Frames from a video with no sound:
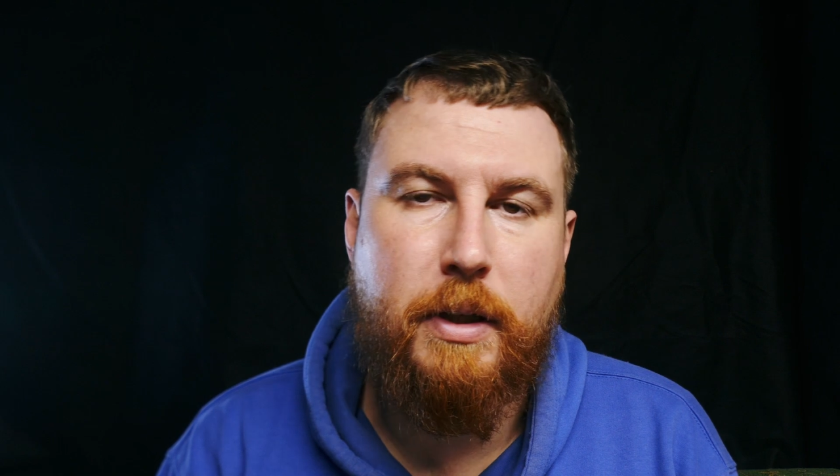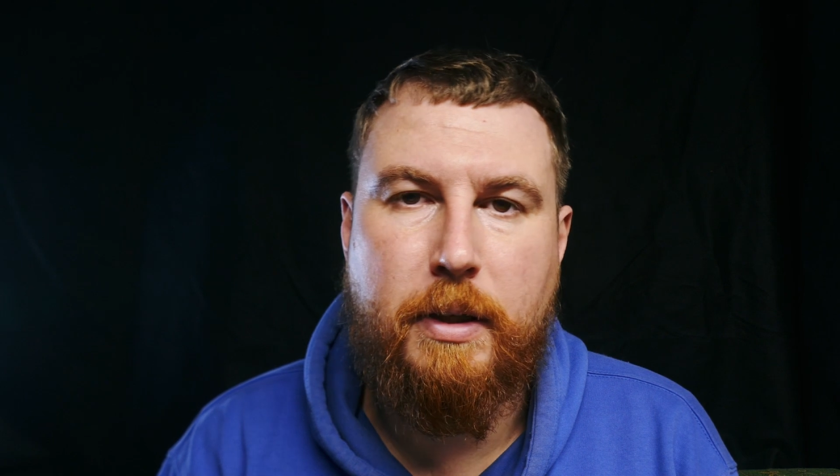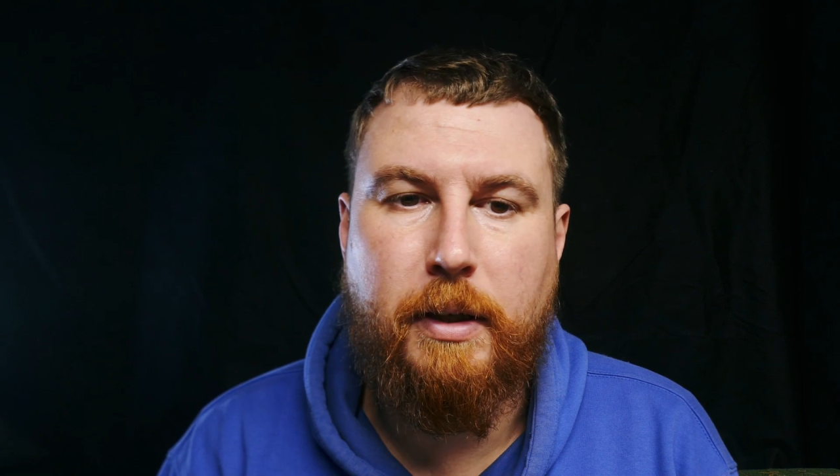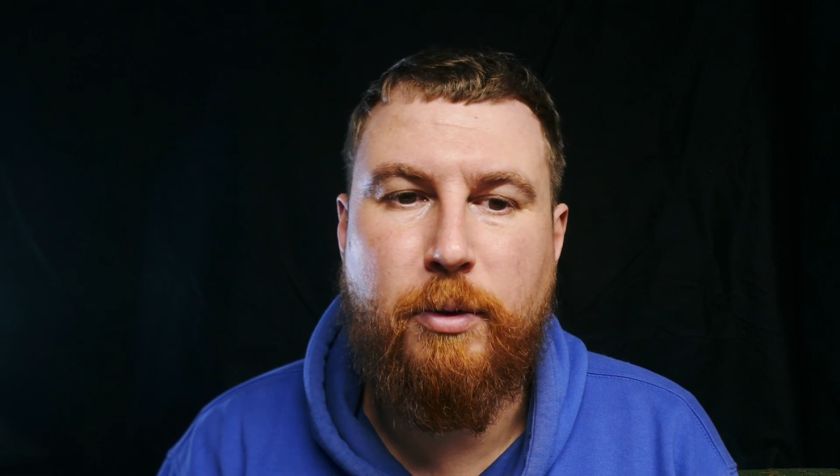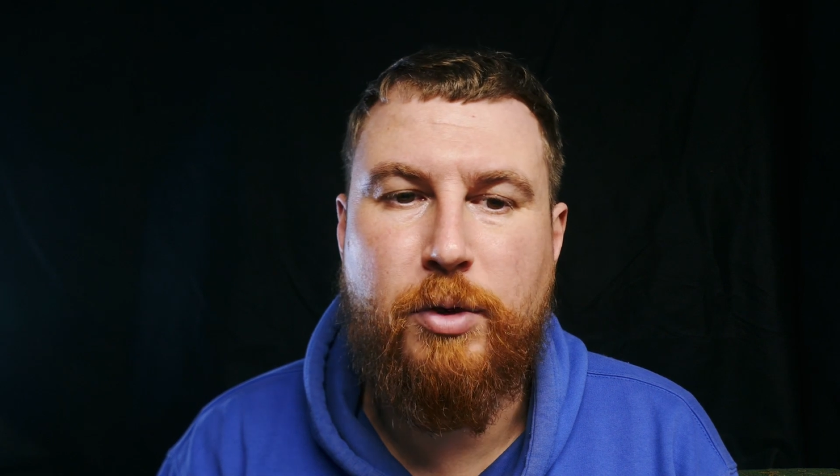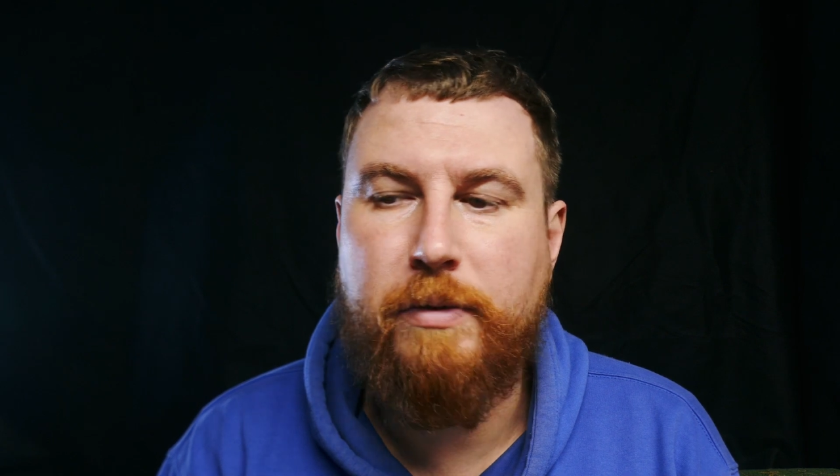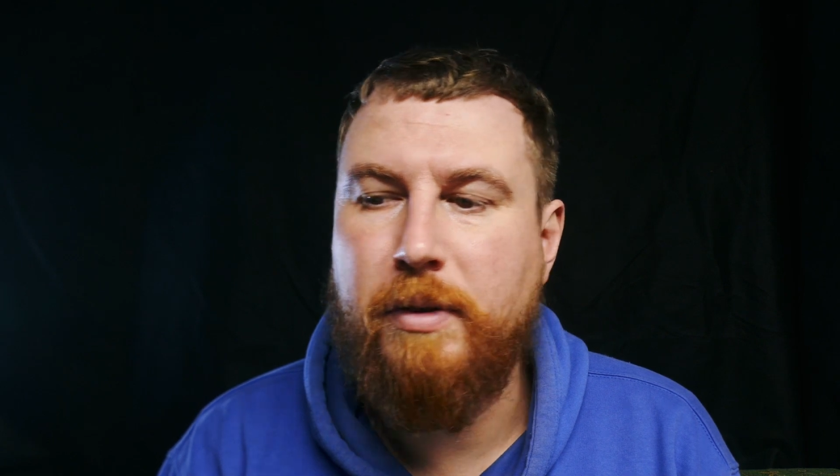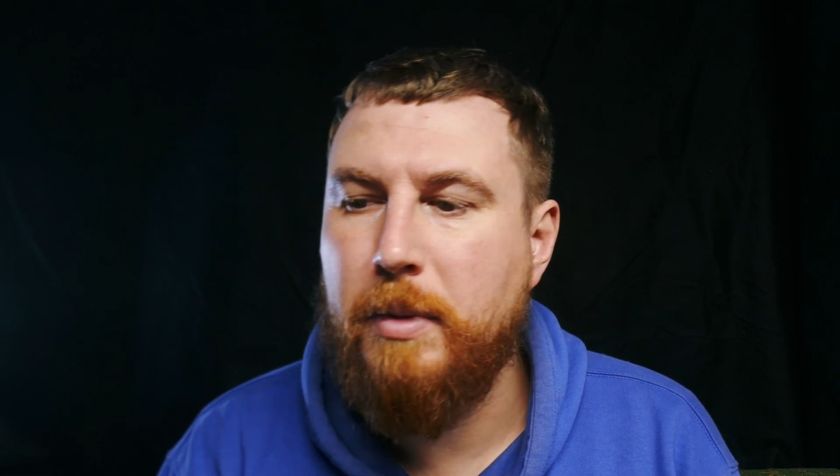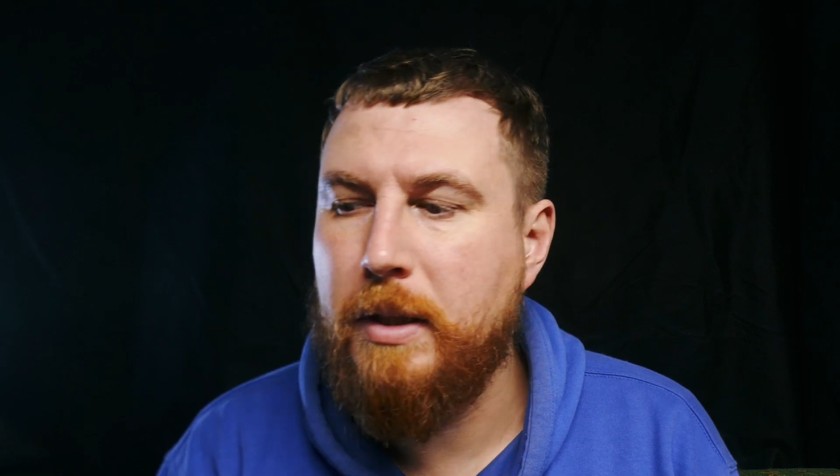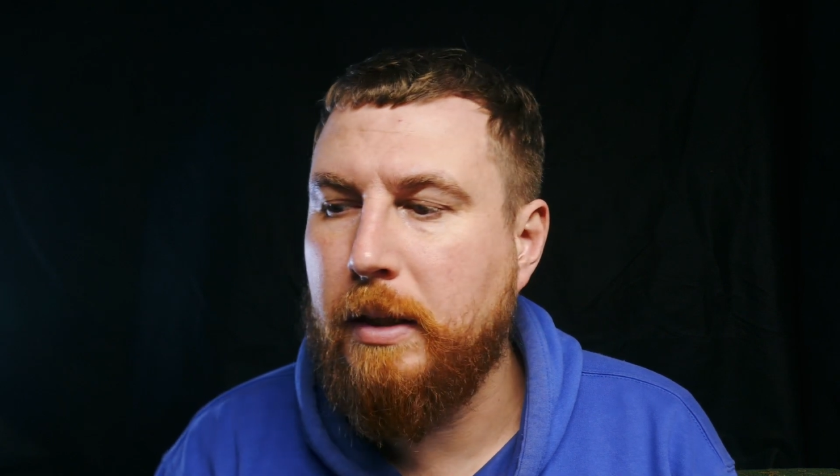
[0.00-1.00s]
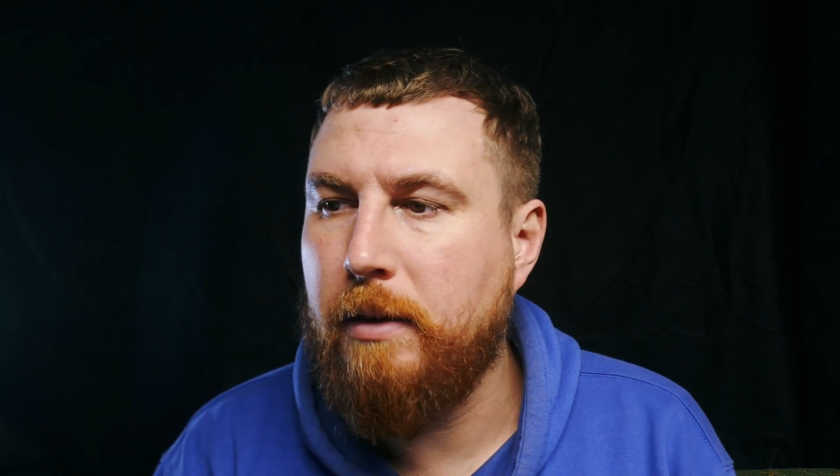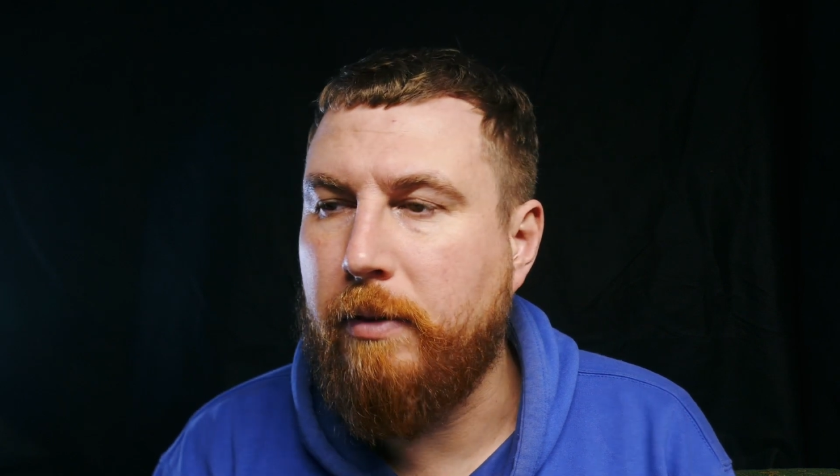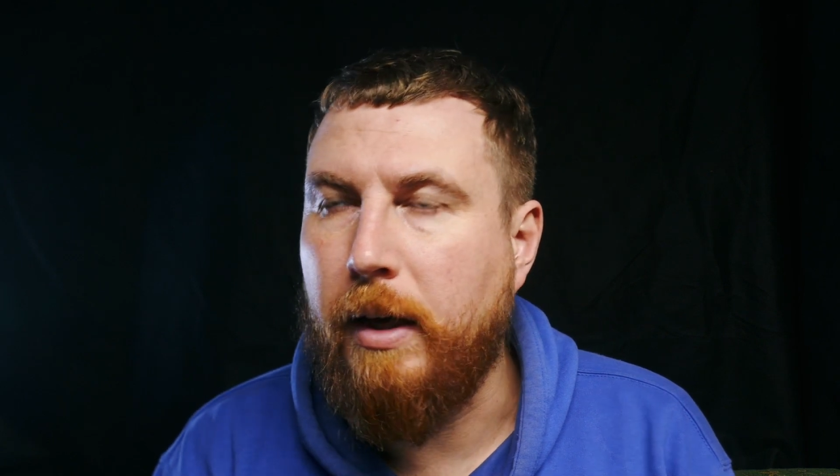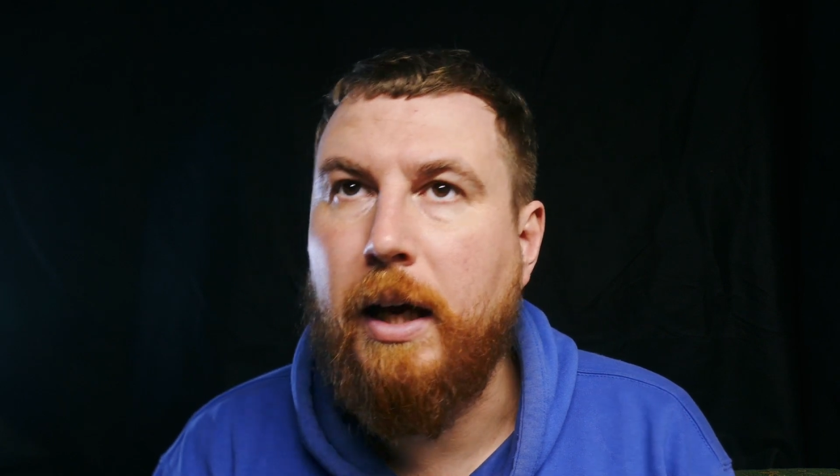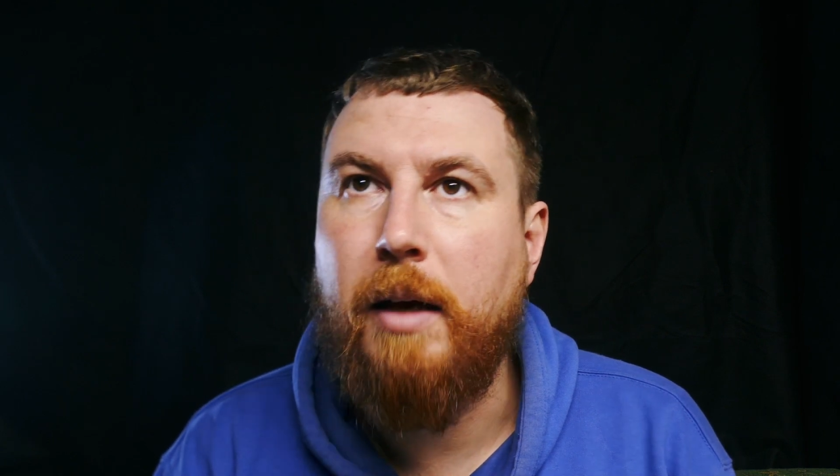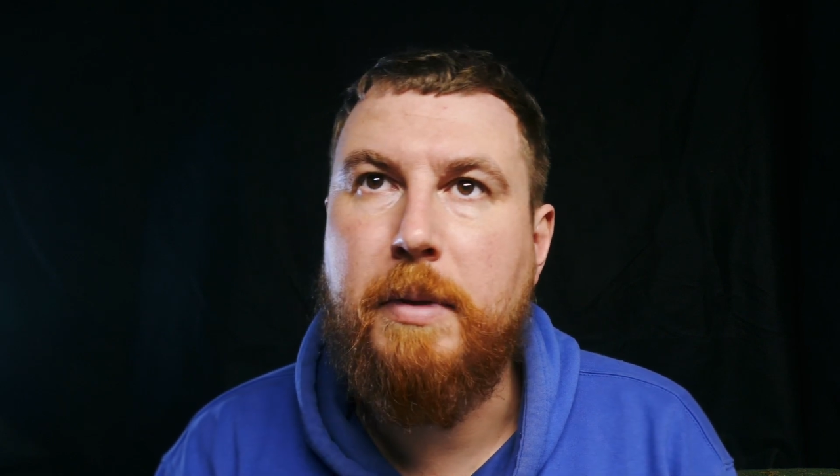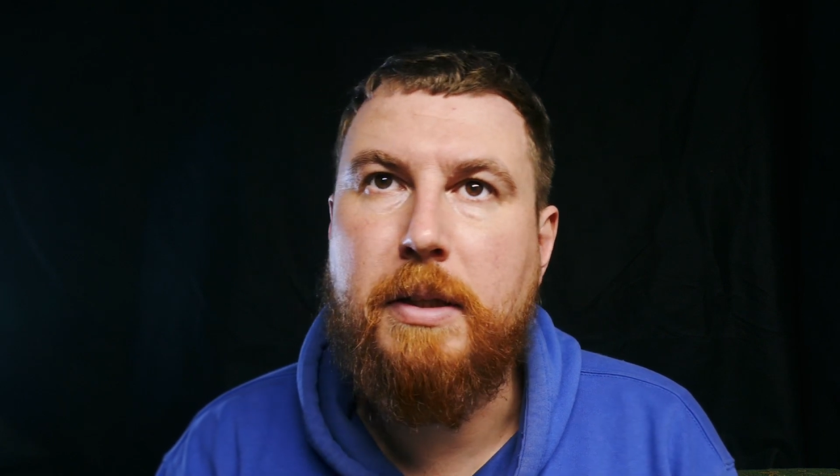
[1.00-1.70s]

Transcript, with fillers: с ключевыми словами,